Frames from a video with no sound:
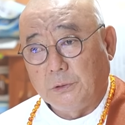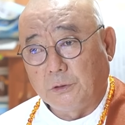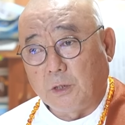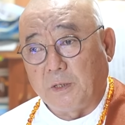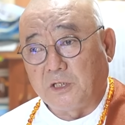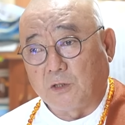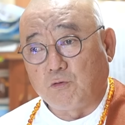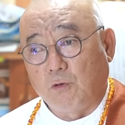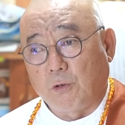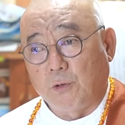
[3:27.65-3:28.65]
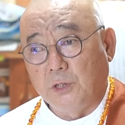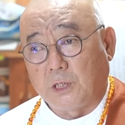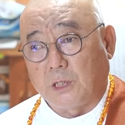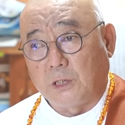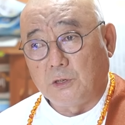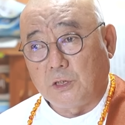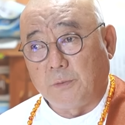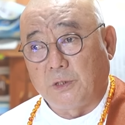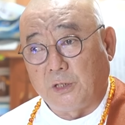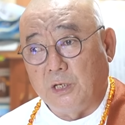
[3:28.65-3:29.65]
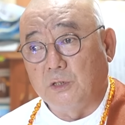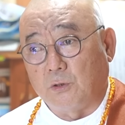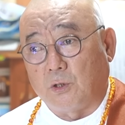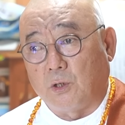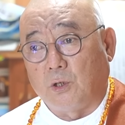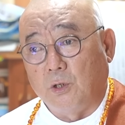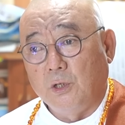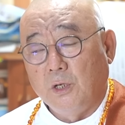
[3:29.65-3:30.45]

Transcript: 특별 차출로 이제 시키면 된 거죠.